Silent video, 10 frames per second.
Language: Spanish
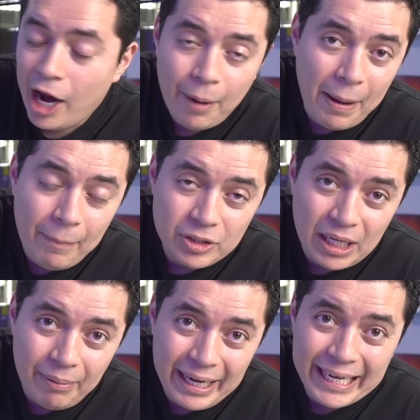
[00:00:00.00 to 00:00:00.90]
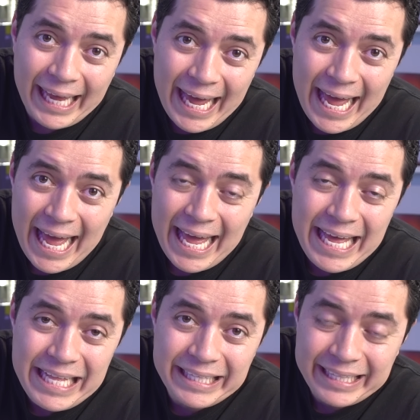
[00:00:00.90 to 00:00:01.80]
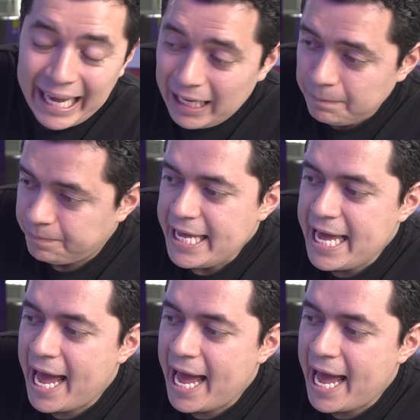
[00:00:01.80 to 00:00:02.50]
Ahora vamos a ver que Intel y